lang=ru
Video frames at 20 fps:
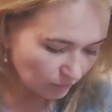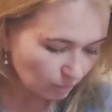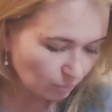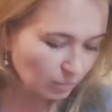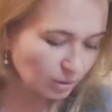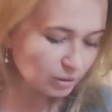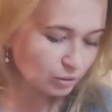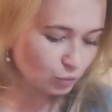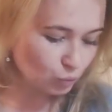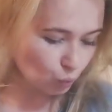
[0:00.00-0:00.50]

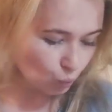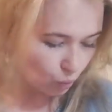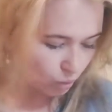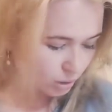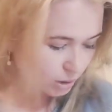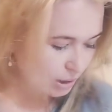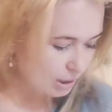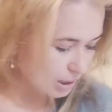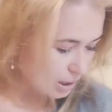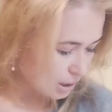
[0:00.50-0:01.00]

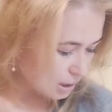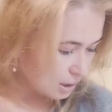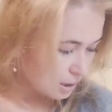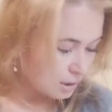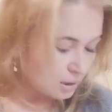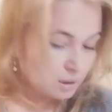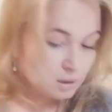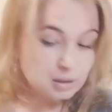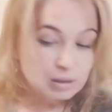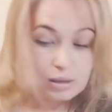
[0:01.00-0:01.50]
моток,
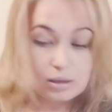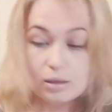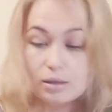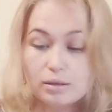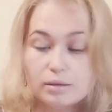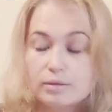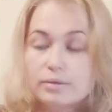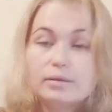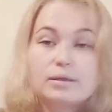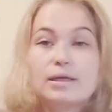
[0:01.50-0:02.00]

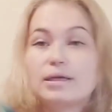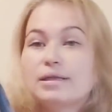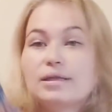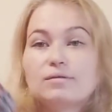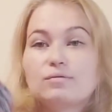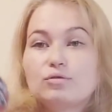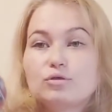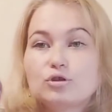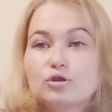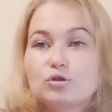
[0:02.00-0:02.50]
для
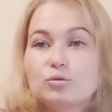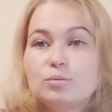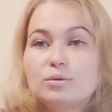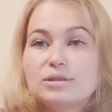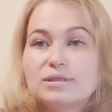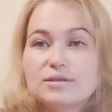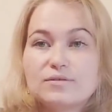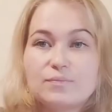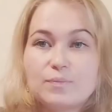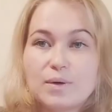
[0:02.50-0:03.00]
того, чтобы
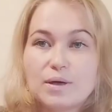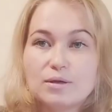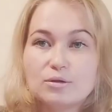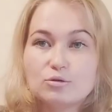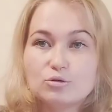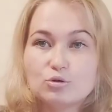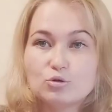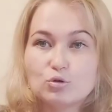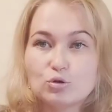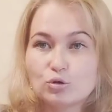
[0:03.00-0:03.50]
совпал
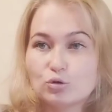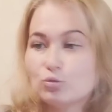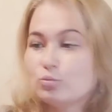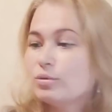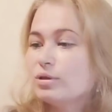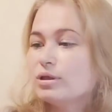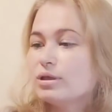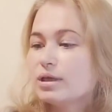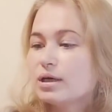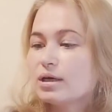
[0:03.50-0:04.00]
узор. Ну,
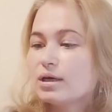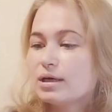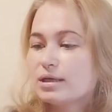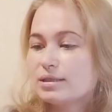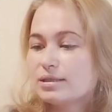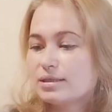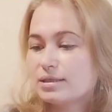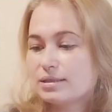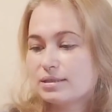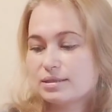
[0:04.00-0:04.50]
мне так
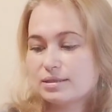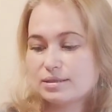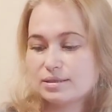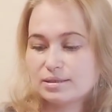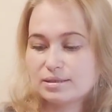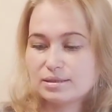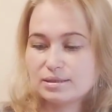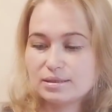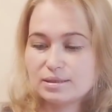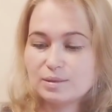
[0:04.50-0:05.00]
хотелось.
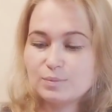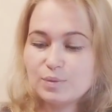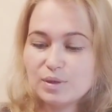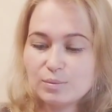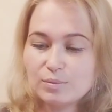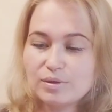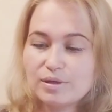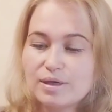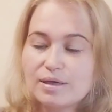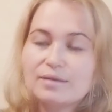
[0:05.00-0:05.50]

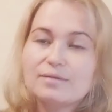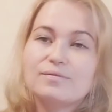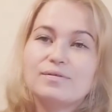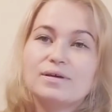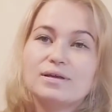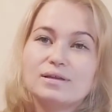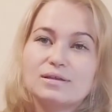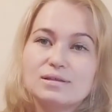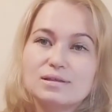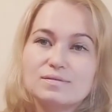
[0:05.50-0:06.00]
Себе бы я,
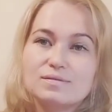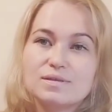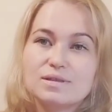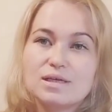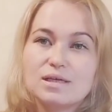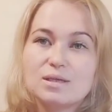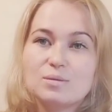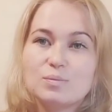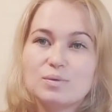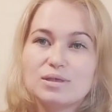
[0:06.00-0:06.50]
наверное,
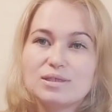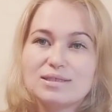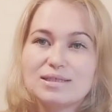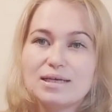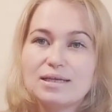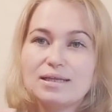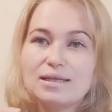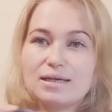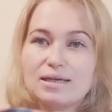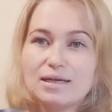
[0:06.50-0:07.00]
связала
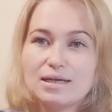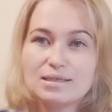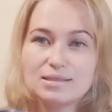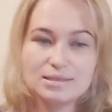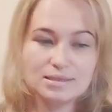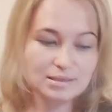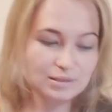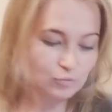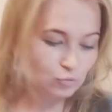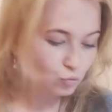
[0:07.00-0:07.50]
полосатые
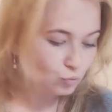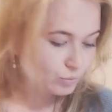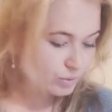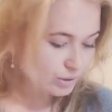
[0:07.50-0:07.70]
разные. У